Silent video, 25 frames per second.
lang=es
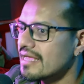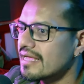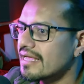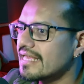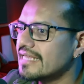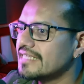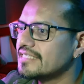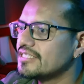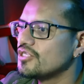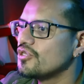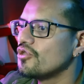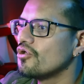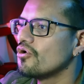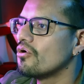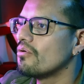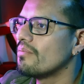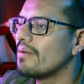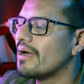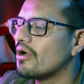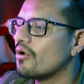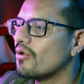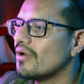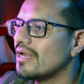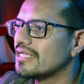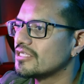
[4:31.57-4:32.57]
Creció
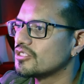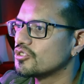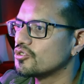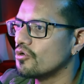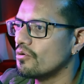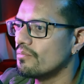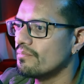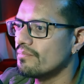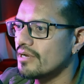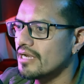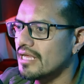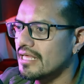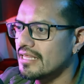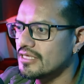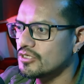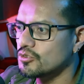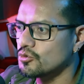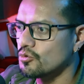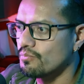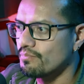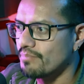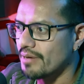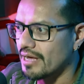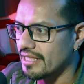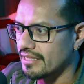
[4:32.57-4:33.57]
bajo la sombra de
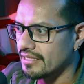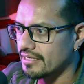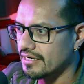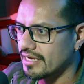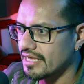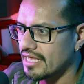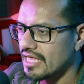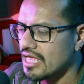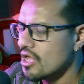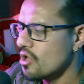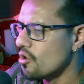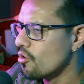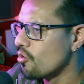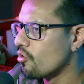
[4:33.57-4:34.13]
su padre,